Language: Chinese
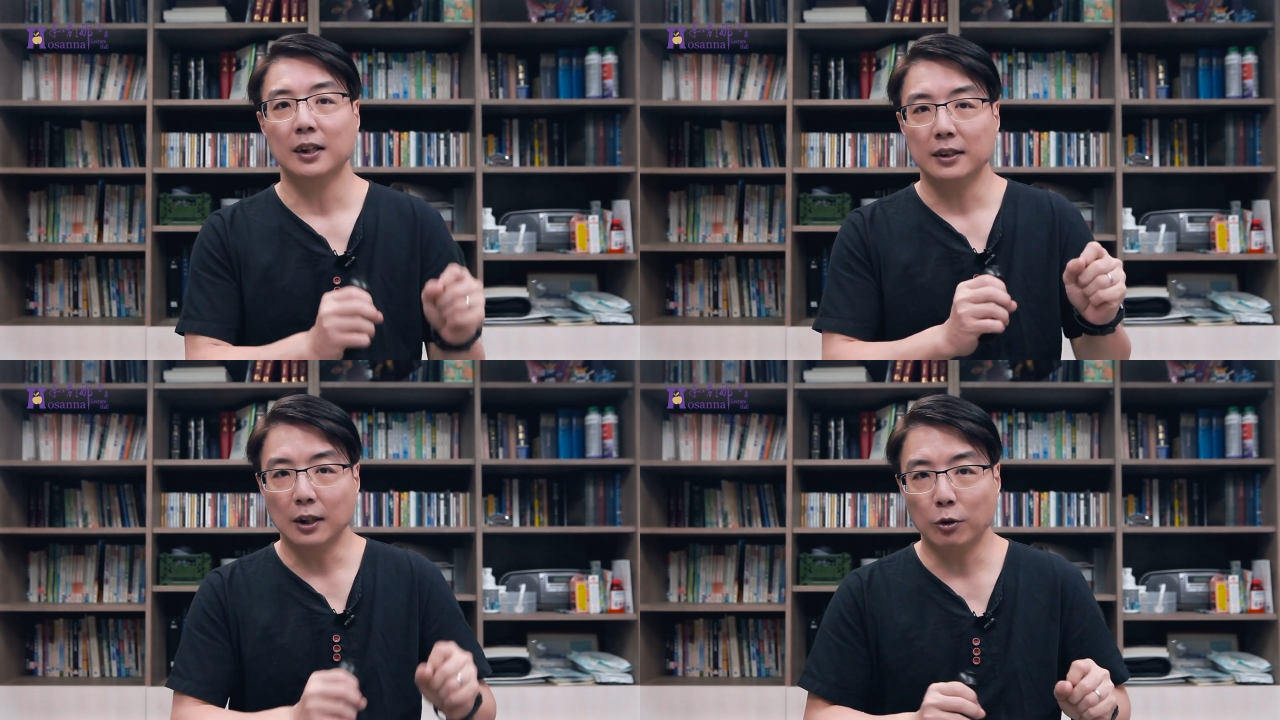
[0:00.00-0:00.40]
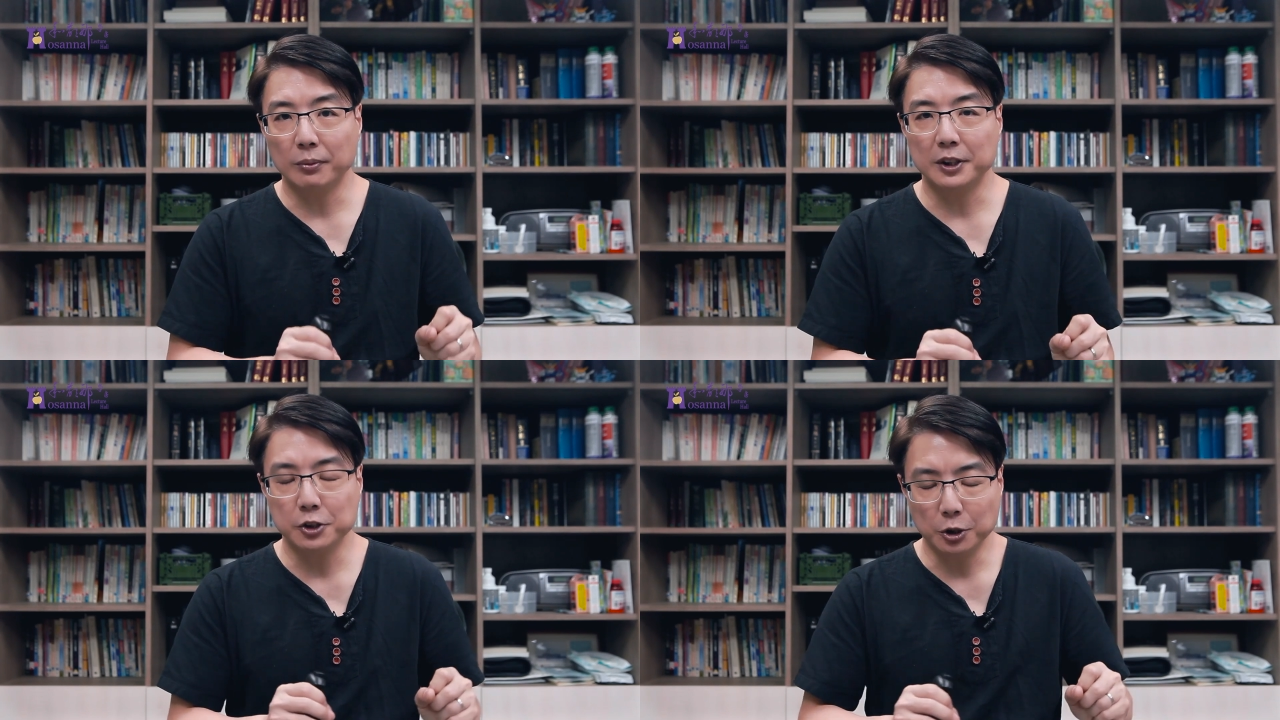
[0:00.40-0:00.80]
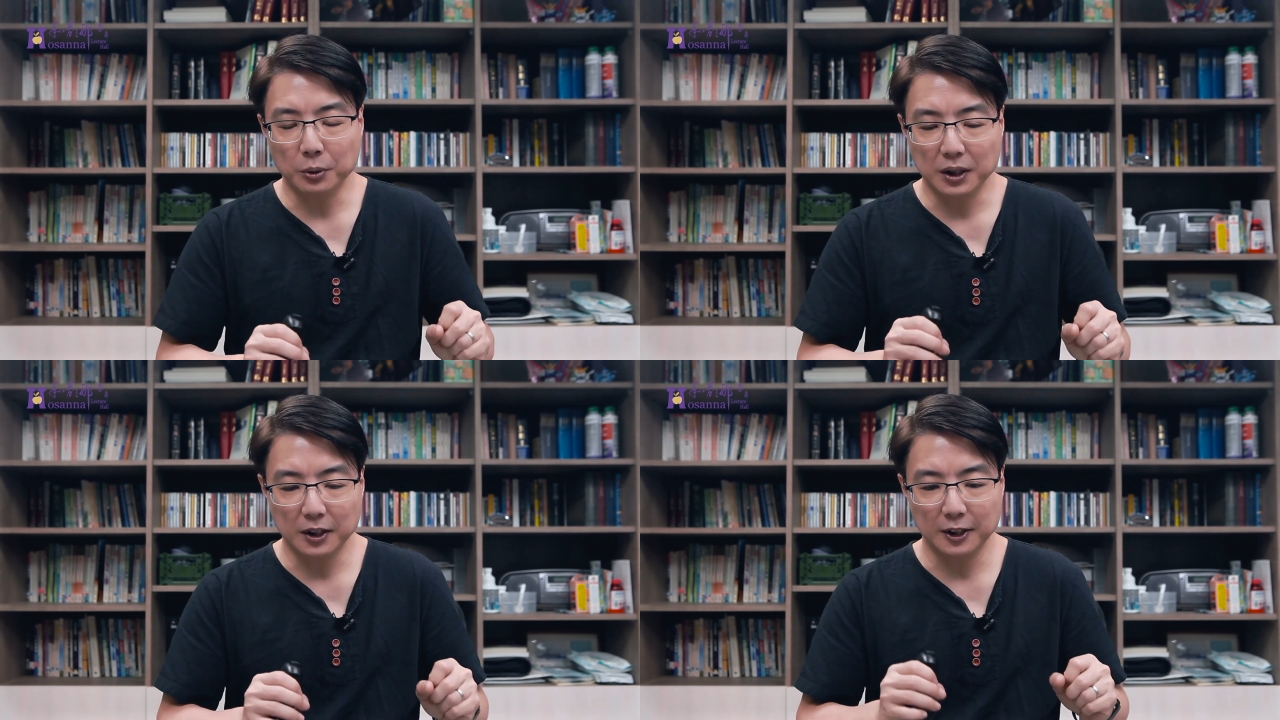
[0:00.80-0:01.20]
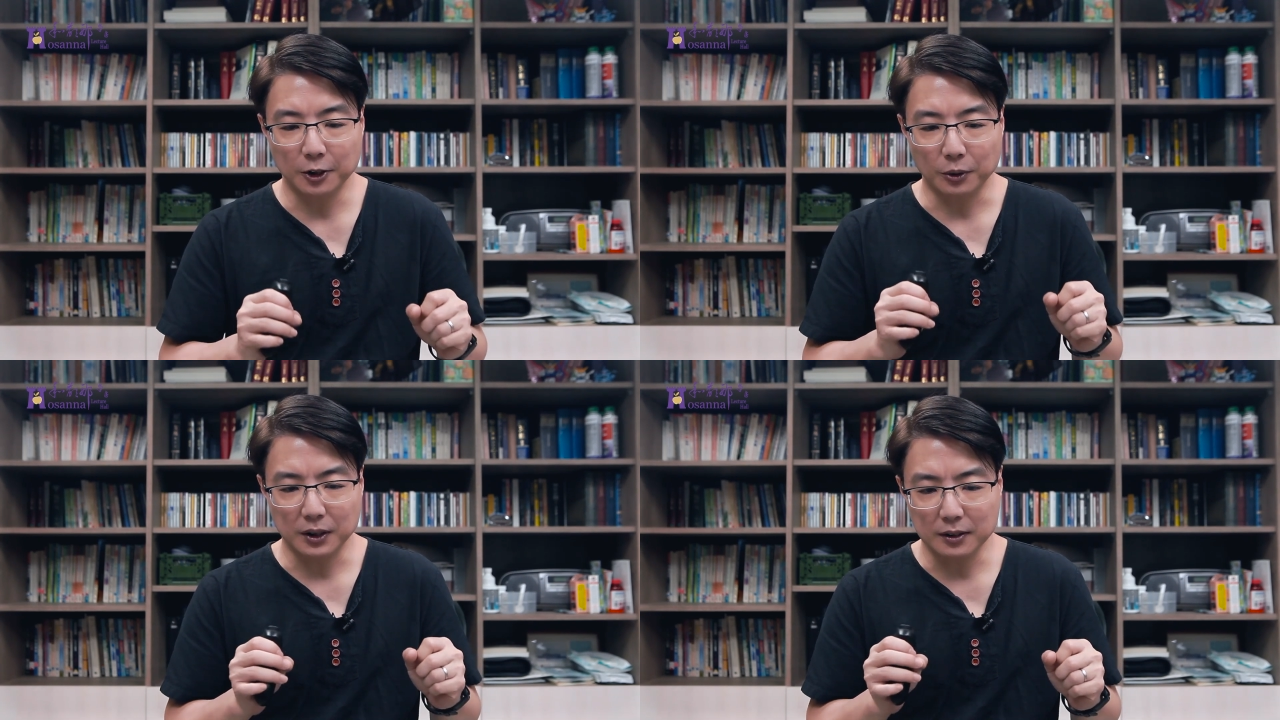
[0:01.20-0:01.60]
那我们就可以
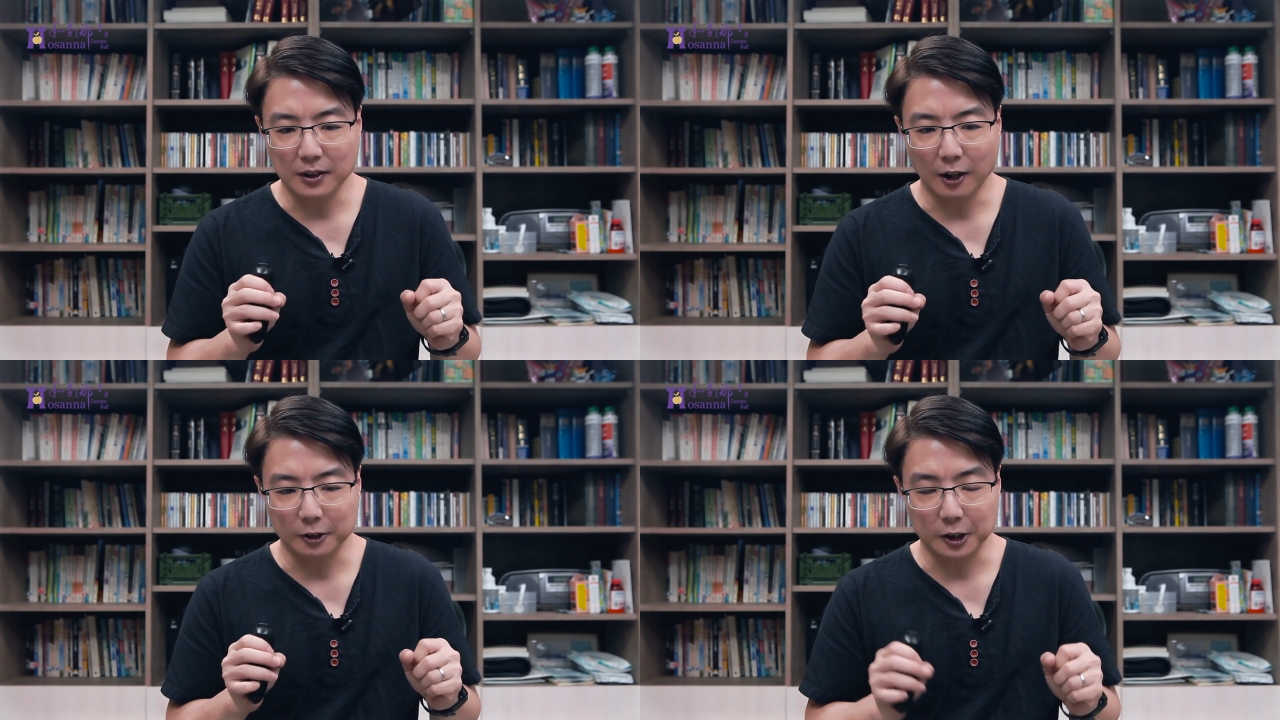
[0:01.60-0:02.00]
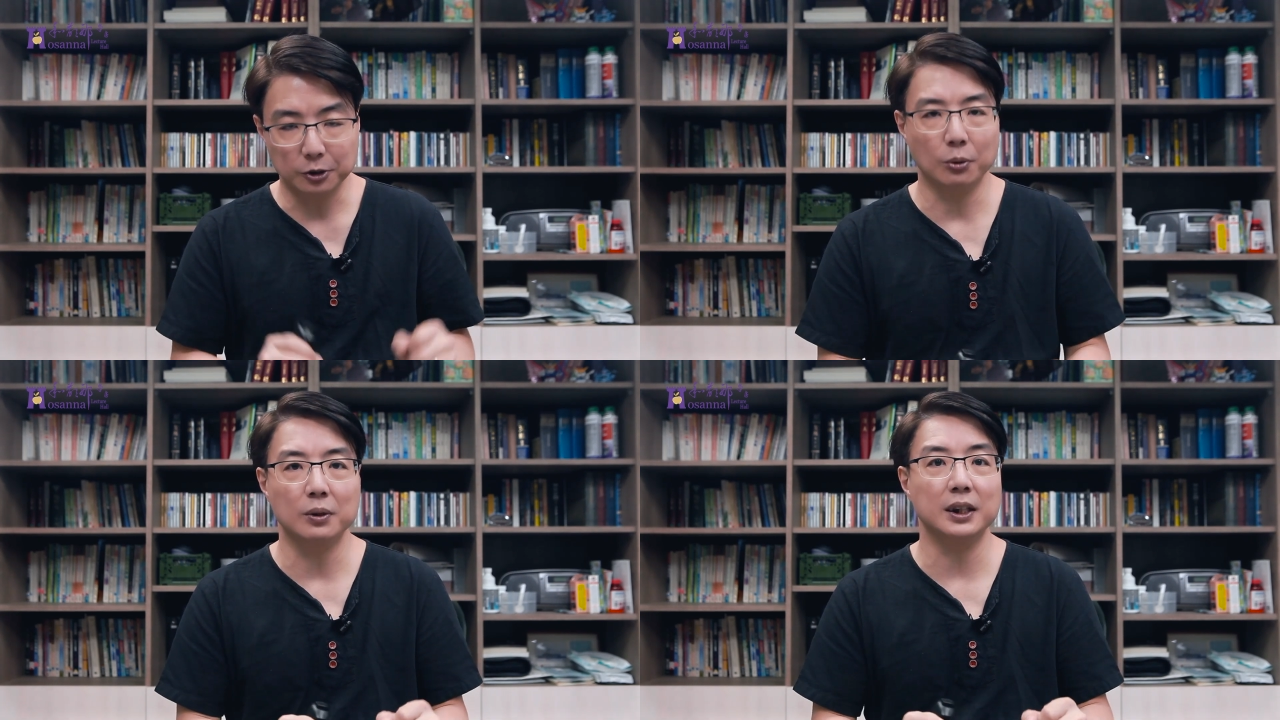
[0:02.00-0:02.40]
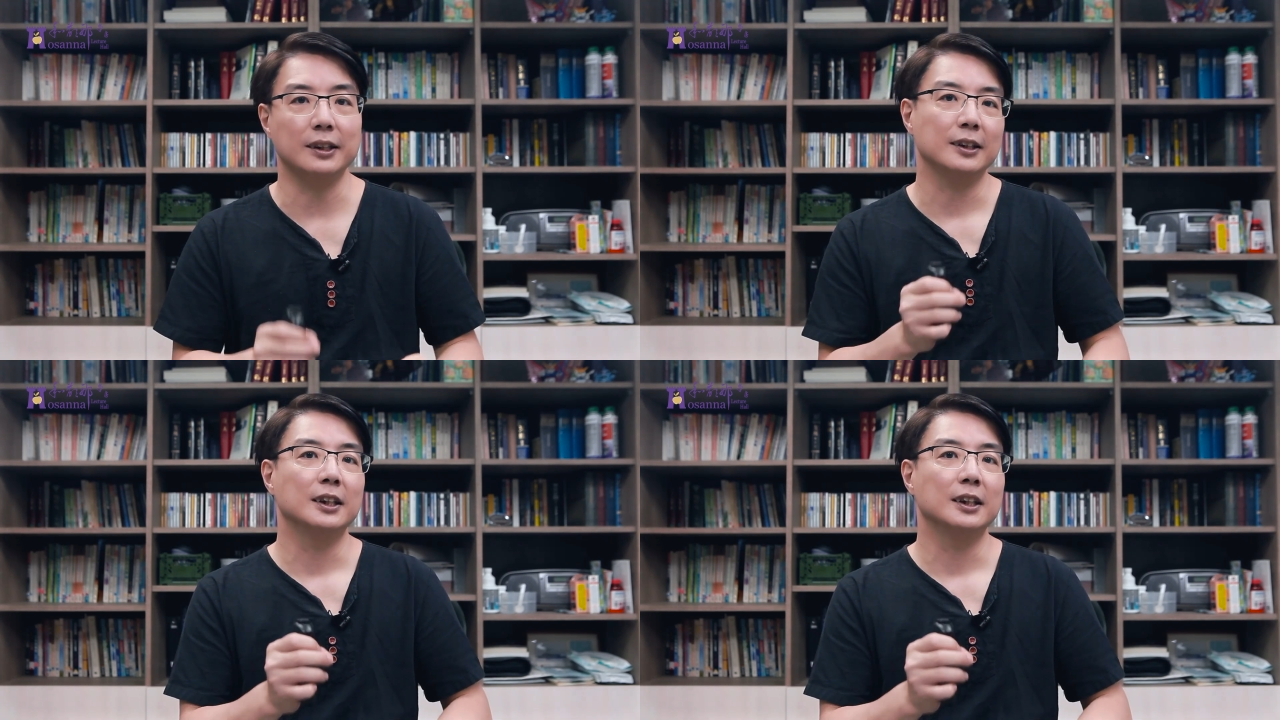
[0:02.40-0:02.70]
有更好的动力，